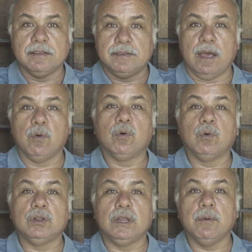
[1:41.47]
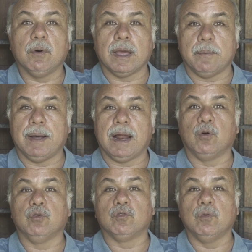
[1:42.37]
Si es un cultivo que es para
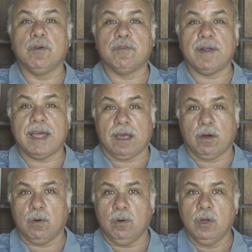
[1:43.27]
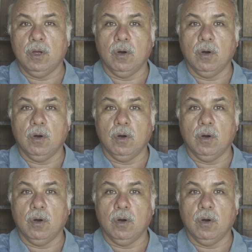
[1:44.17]
consumo fresco,